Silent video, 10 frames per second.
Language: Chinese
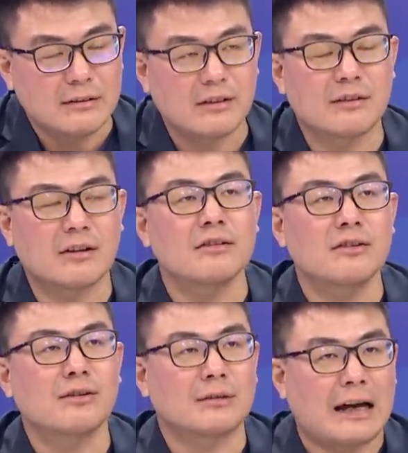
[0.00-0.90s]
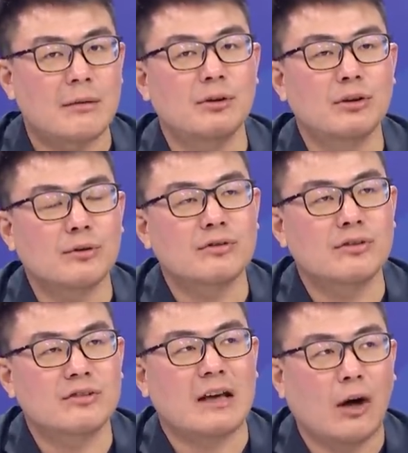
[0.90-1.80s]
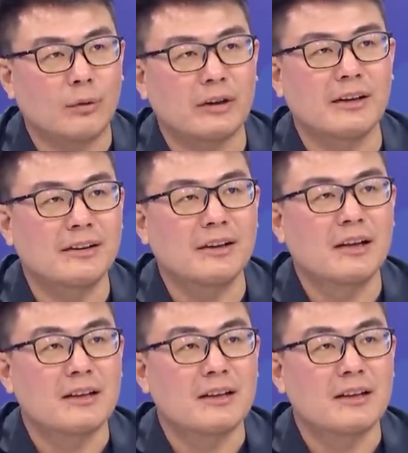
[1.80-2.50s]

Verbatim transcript: 这个陈其仲，他们都是小英